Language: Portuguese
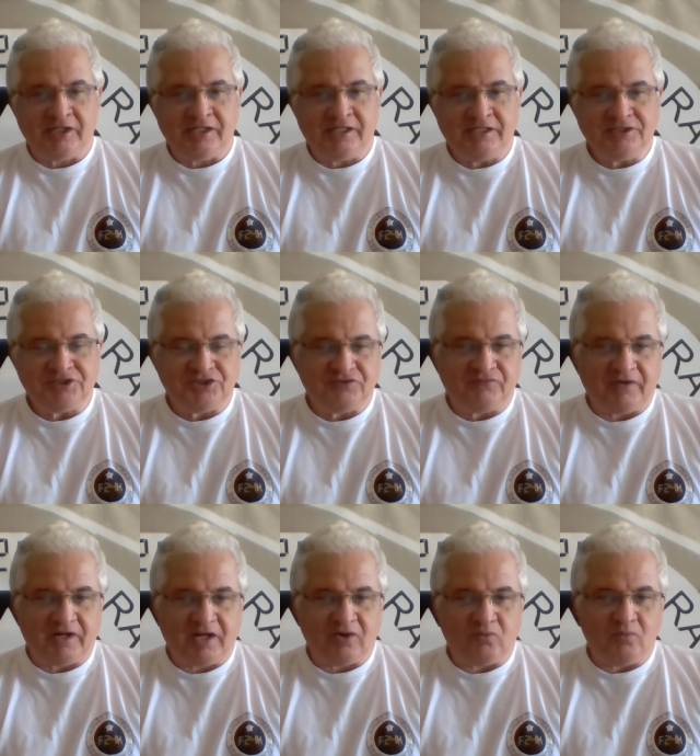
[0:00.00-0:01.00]
Antes de
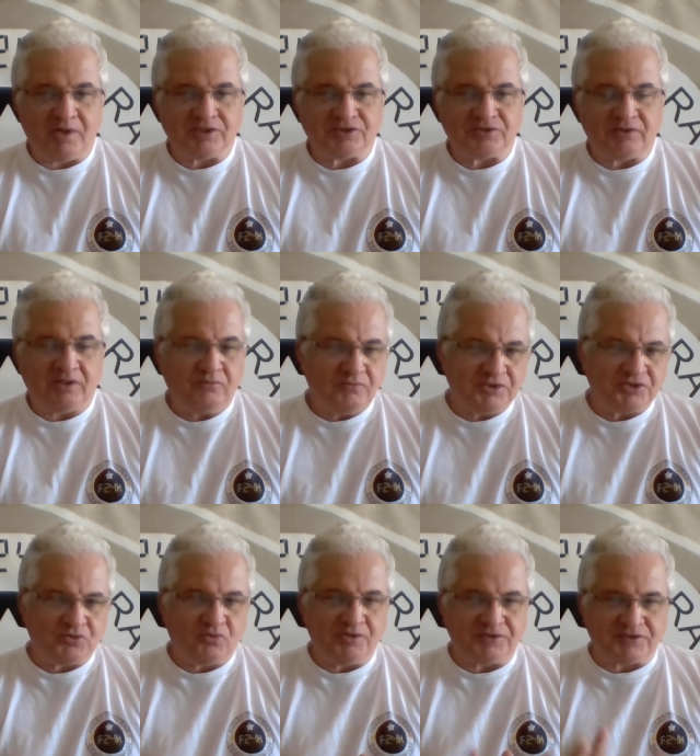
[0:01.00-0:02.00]
falar algumas, algumas
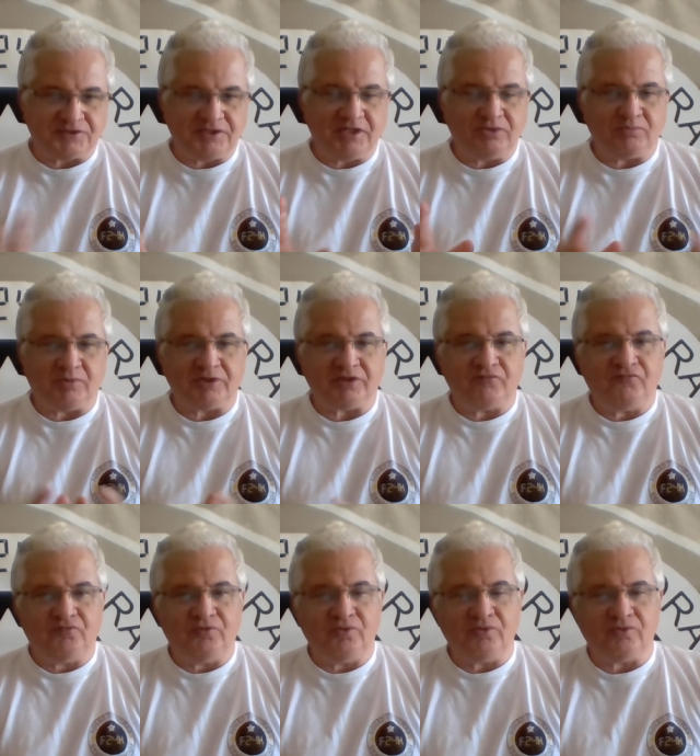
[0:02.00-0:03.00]
coisas, né? Do
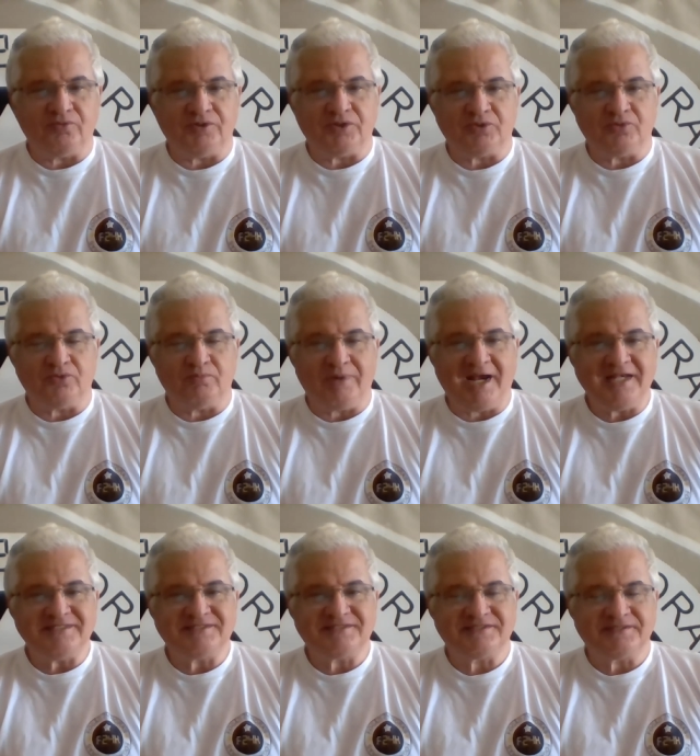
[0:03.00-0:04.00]
Botafogo e tudo
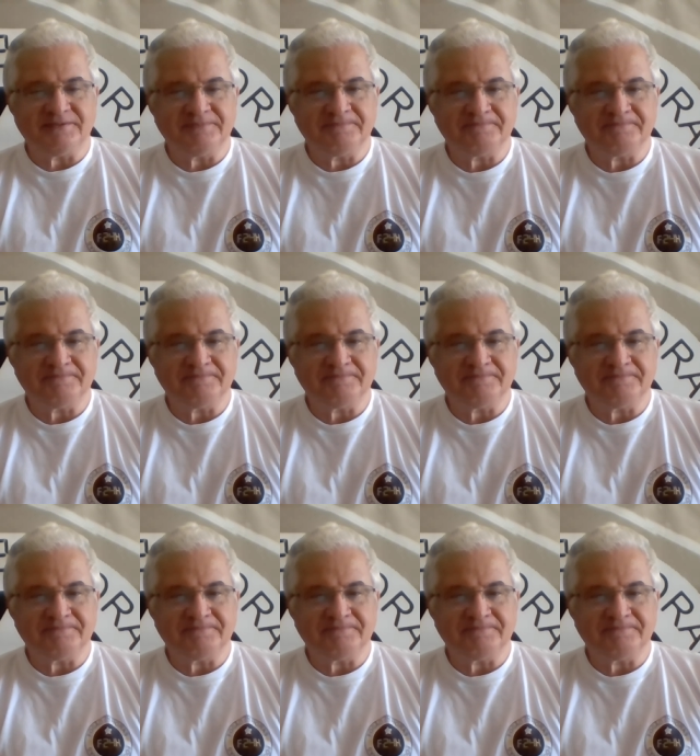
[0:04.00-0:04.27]
mais.